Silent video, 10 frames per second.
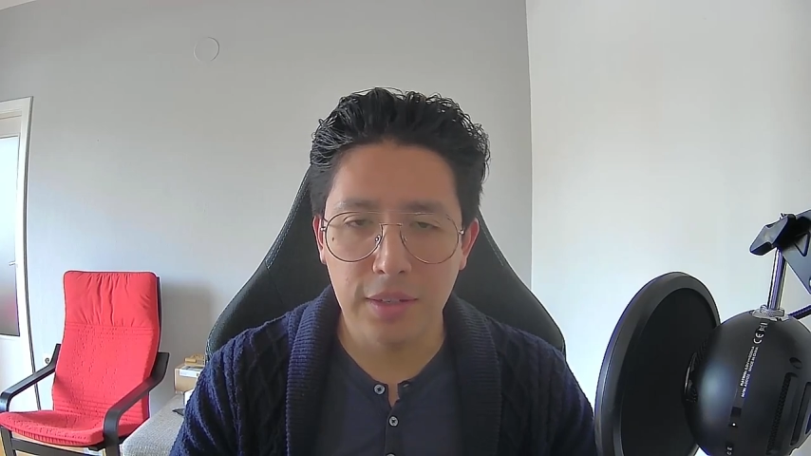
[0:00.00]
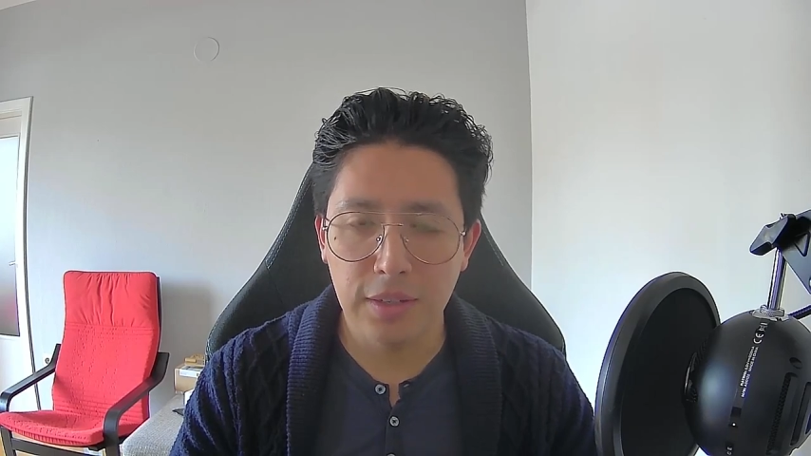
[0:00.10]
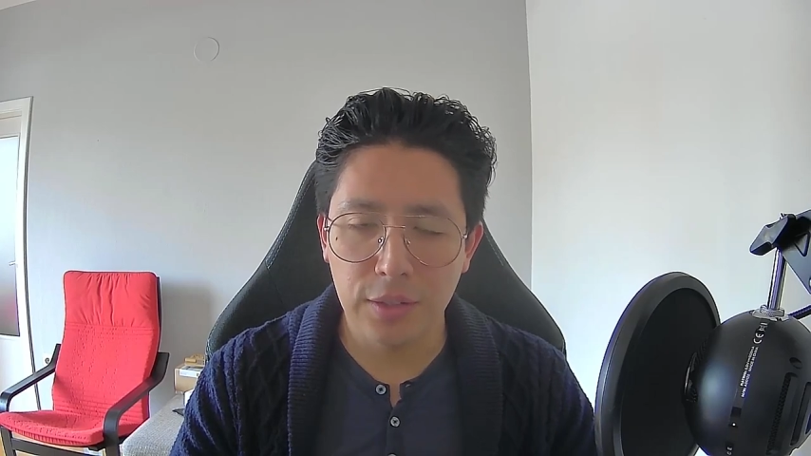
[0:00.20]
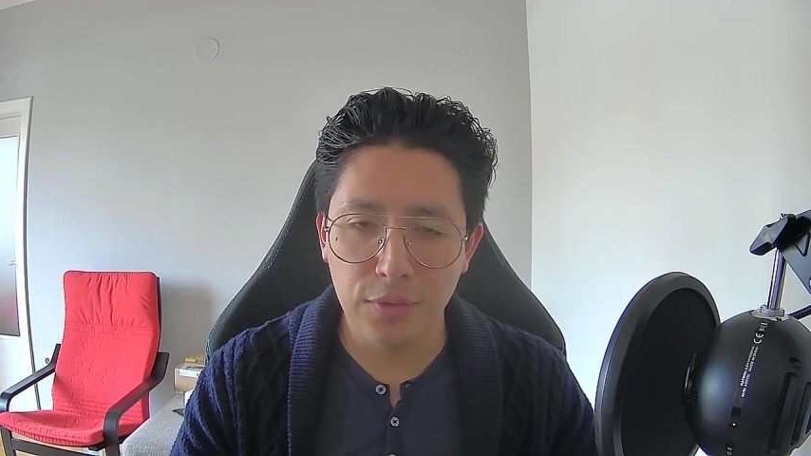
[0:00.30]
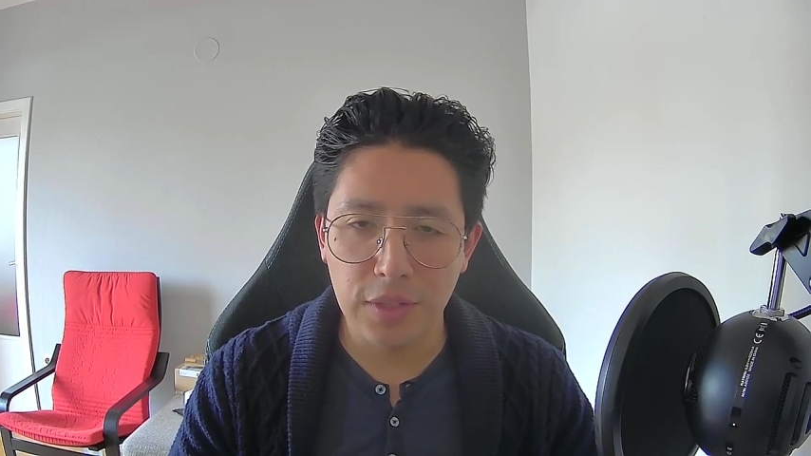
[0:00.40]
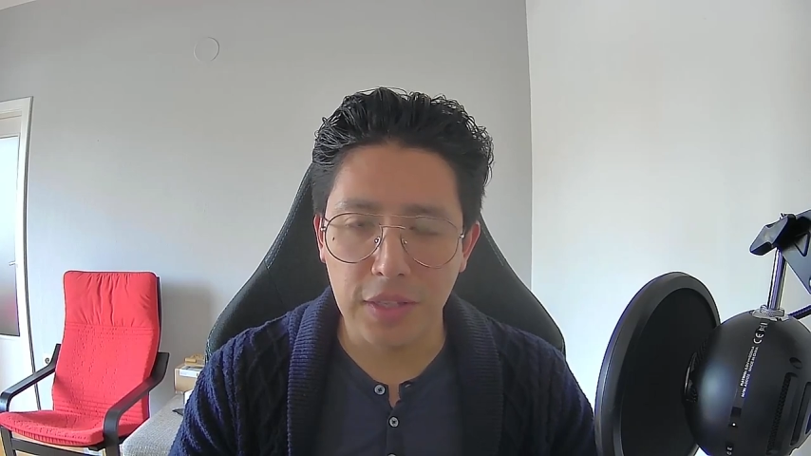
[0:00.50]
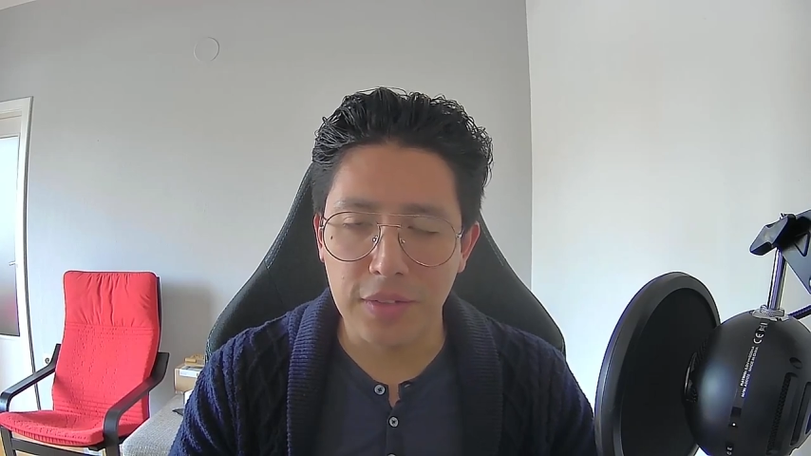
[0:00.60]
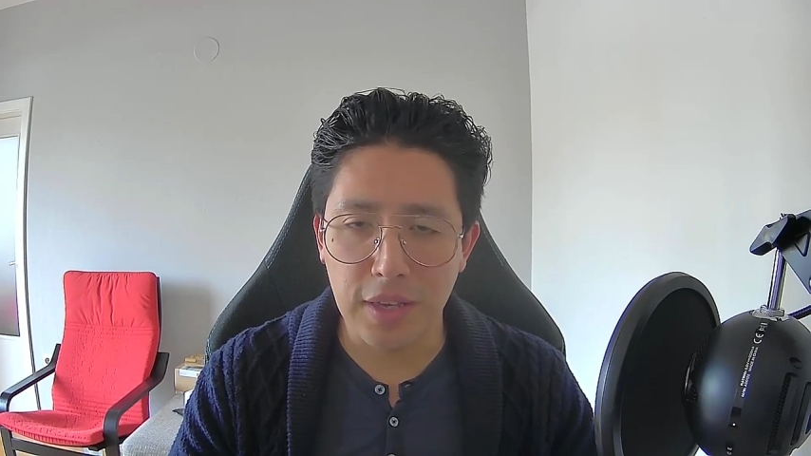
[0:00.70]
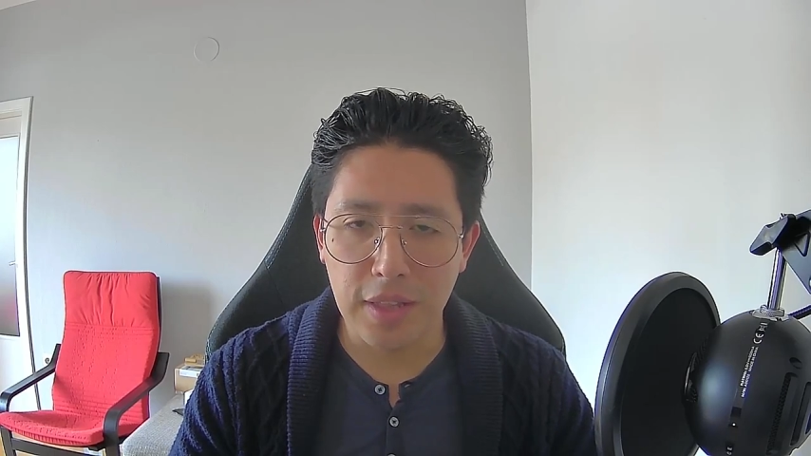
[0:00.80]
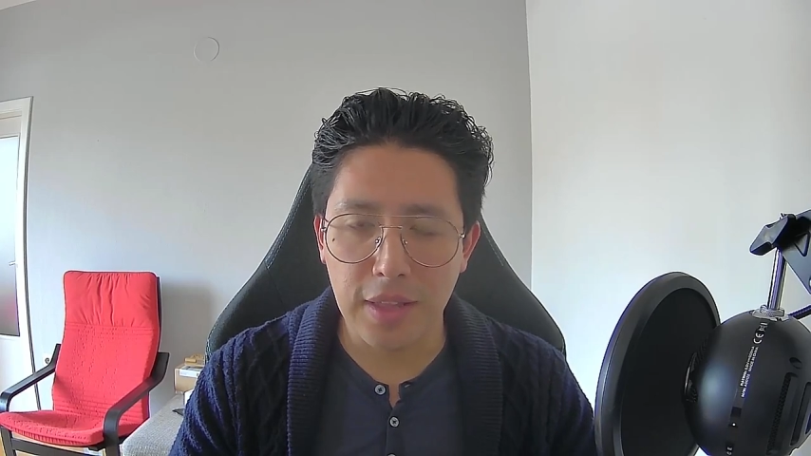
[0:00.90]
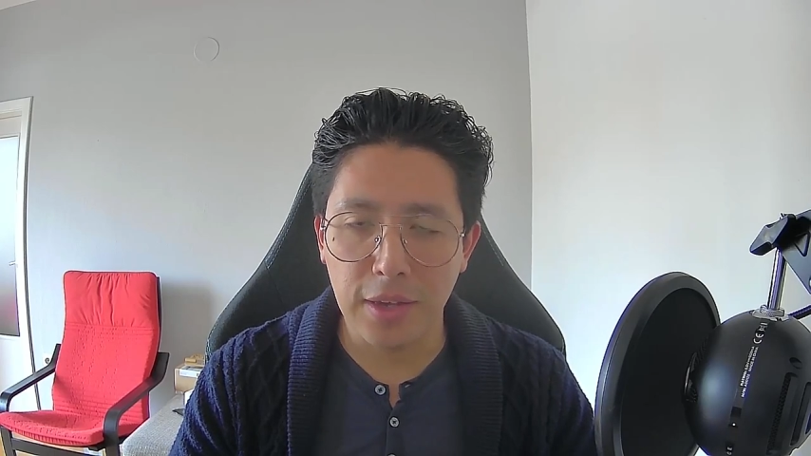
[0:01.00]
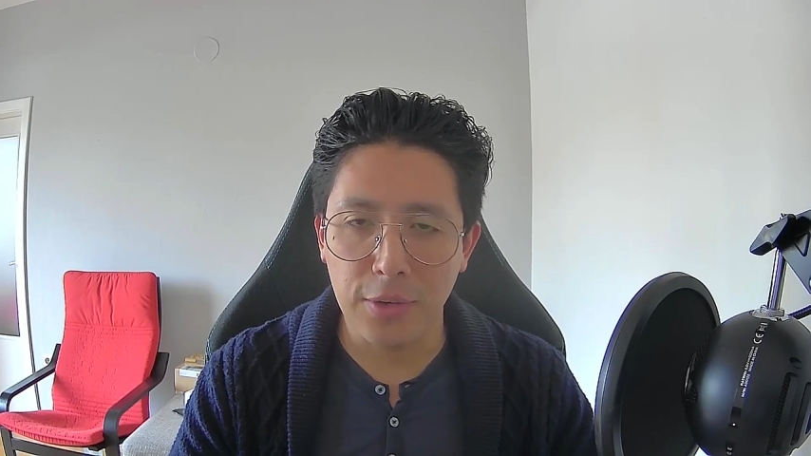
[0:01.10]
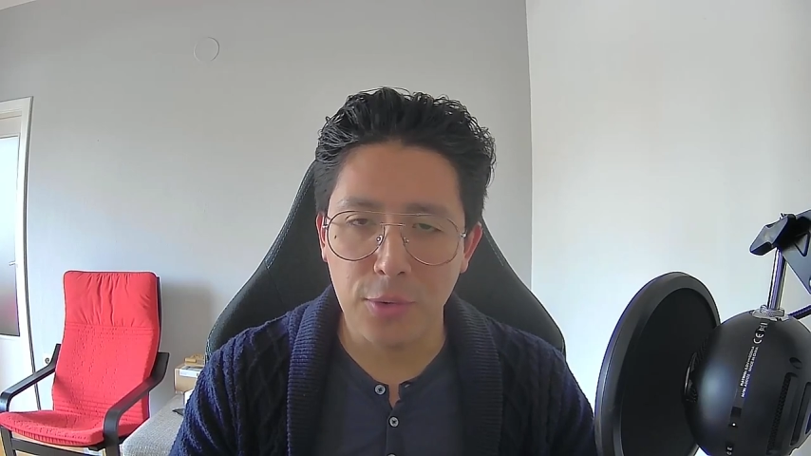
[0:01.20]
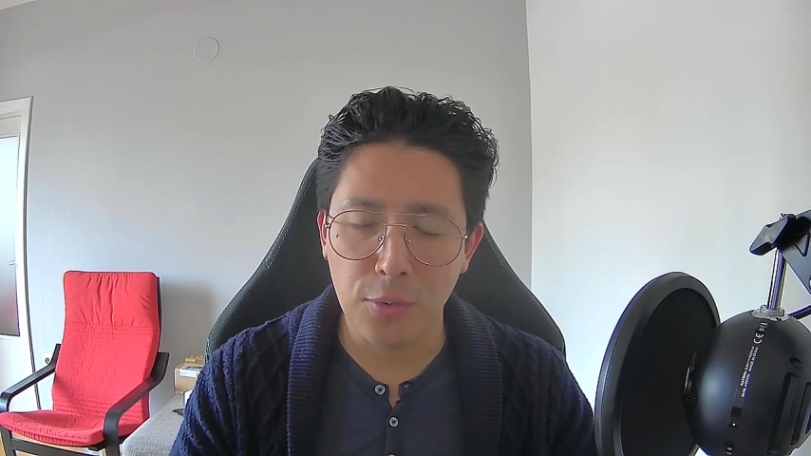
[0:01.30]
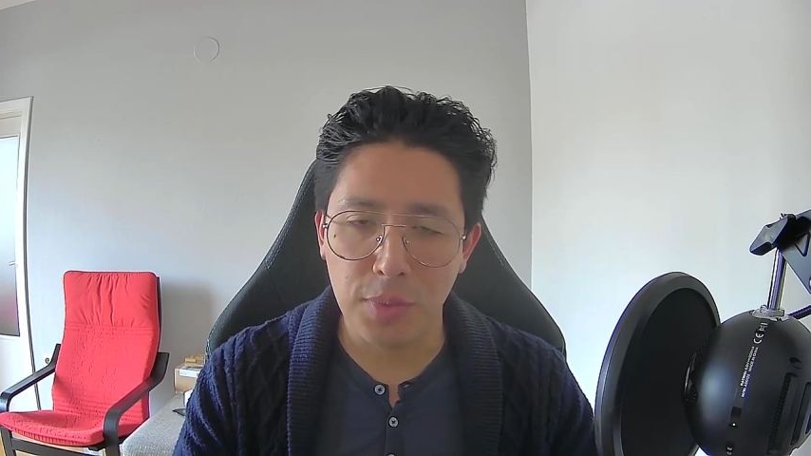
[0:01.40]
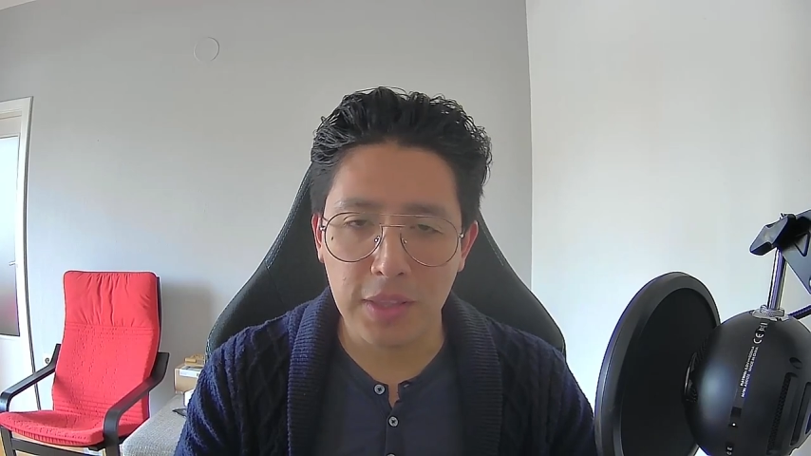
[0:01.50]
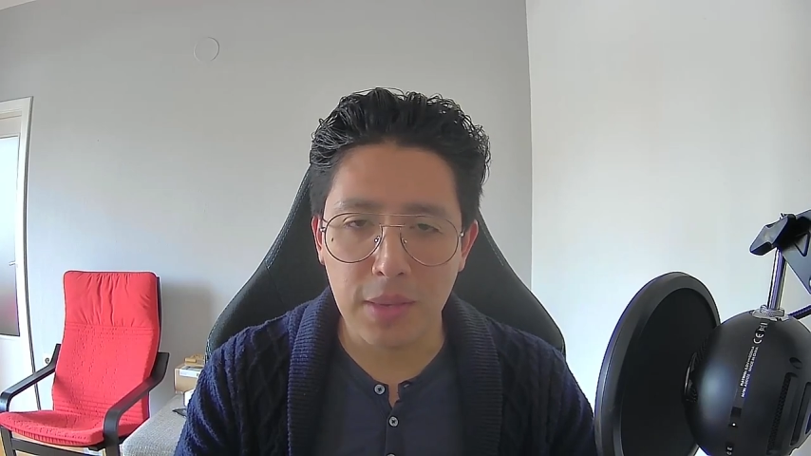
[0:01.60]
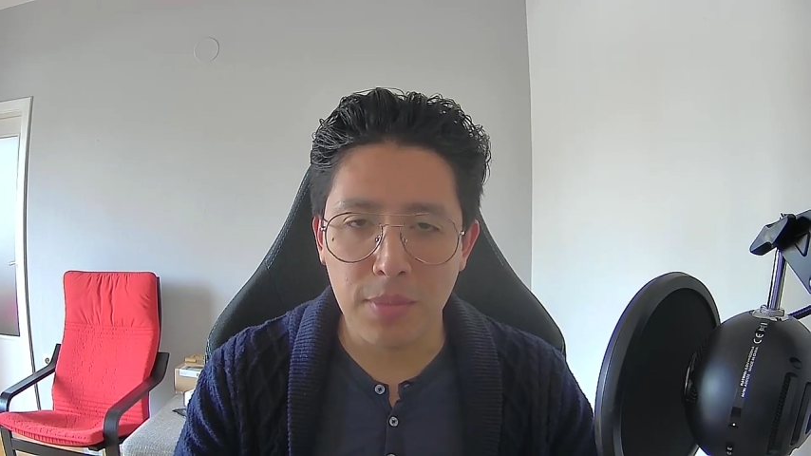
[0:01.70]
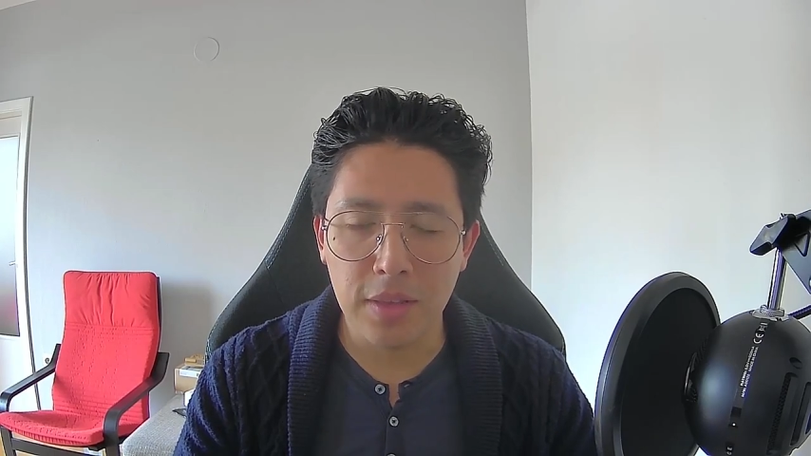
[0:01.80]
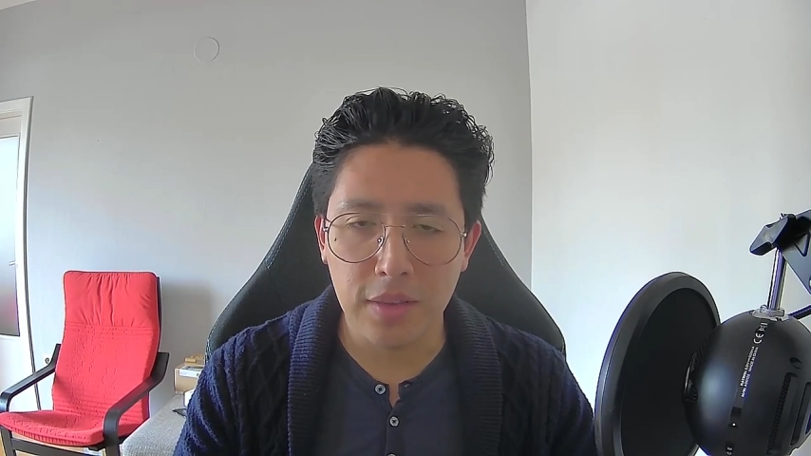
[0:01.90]
es financiada
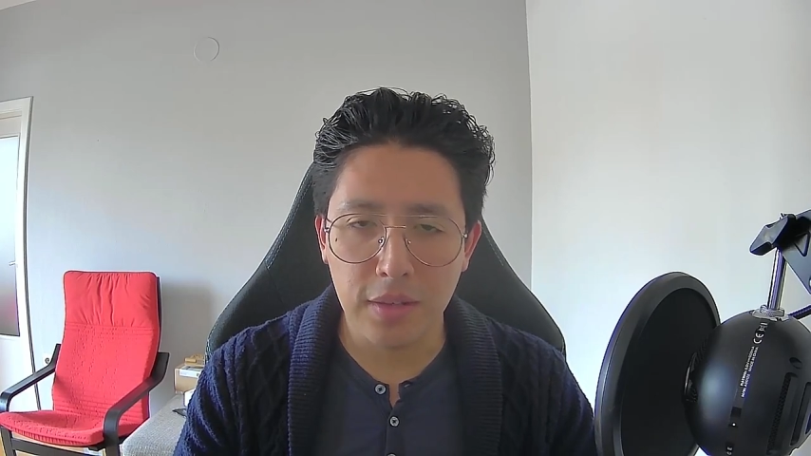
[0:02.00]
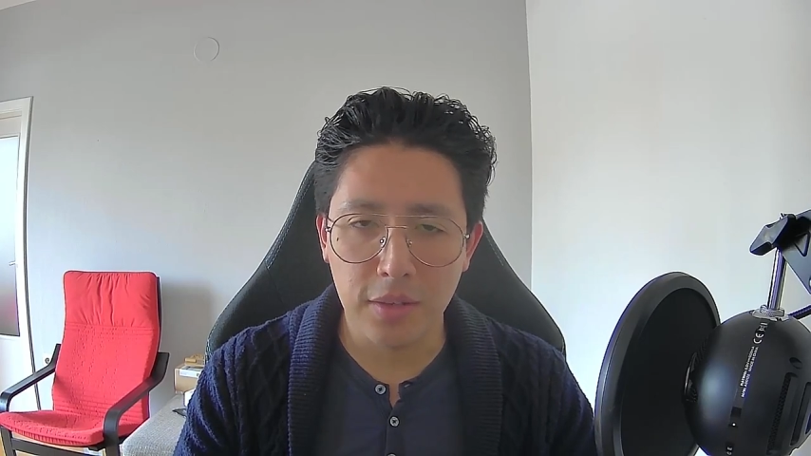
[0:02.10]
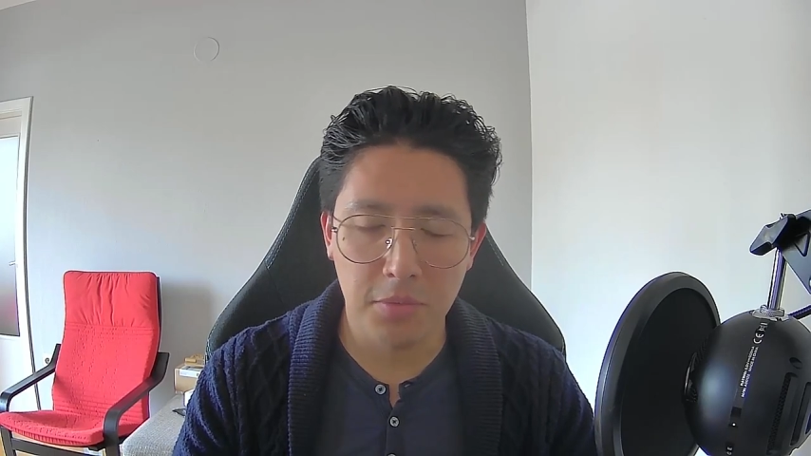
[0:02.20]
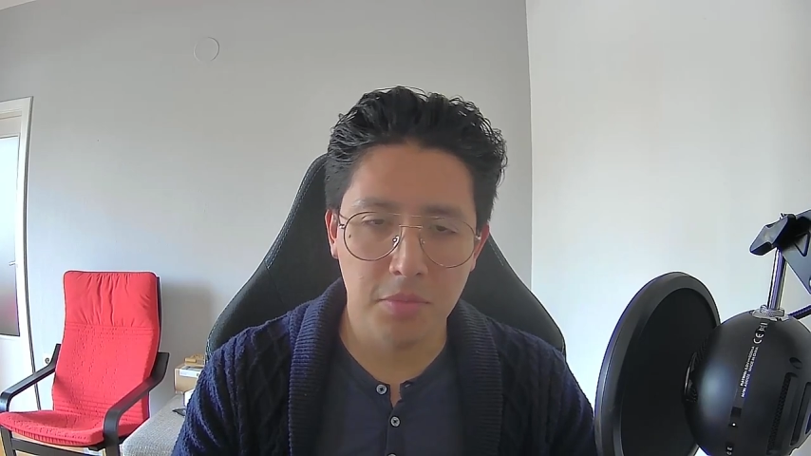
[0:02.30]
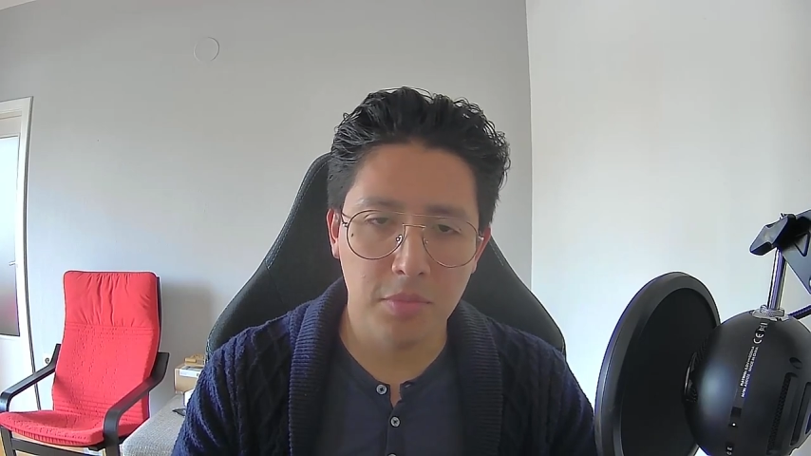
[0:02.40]
completamente